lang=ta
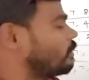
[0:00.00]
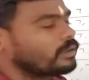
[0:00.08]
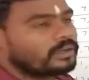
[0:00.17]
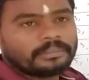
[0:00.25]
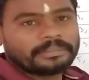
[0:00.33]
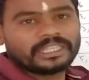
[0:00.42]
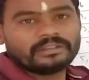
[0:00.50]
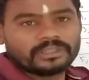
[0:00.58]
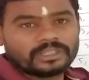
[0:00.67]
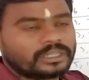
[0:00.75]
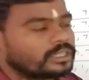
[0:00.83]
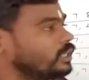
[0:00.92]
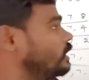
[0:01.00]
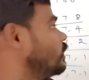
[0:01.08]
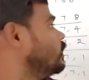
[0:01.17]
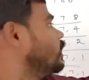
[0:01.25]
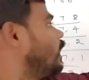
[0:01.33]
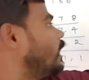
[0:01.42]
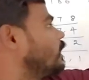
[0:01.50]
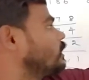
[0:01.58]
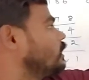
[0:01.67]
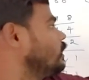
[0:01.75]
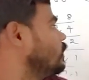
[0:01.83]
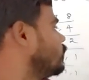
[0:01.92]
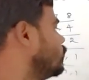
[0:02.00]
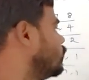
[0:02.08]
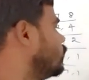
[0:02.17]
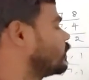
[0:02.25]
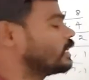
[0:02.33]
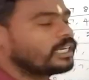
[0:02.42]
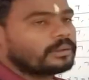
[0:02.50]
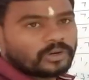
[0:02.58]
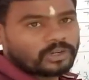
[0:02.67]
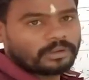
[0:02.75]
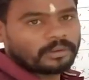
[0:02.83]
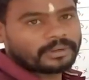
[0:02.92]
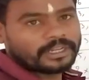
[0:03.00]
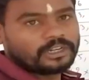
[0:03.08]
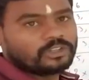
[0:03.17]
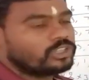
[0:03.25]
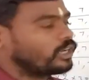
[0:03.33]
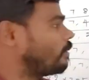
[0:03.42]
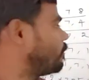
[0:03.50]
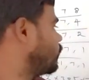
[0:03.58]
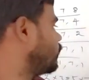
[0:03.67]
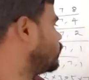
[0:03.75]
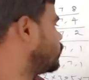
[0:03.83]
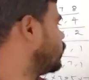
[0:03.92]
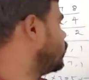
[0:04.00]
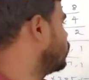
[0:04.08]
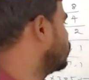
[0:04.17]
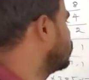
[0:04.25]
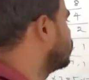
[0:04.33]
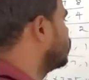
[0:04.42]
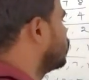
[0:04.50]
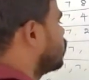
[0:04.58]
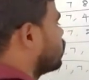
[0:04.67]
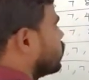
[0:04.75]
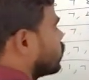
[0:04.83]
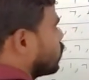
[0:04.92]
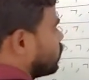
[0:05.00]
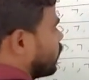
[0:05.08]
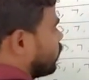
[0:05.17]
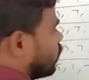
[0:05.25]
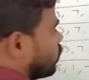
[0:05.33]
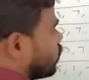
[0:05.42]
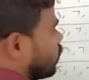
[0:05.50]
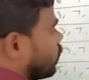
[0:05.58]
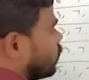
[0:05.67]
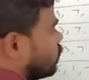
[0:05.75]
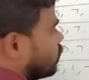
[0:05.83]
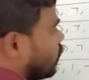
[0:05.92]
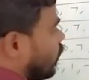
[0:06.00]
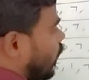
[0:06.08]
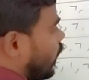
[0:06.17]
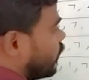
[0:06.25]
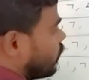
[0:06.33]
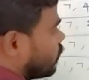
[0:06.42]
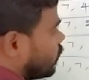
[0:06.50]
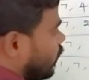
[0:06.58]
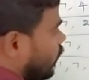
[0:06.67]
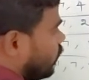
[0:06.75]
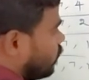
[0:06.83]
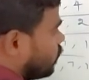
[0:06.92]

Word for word: நமக்கு மீதி வந்துடுது அடுத்து ரெண்டை போட்டு பார்க்க போகிறோம் எண்ணூற்றி நாற்பது இன்ட்டு பெருக்கணும்னா எவ்வளோ வரும் ஆயிரத்தி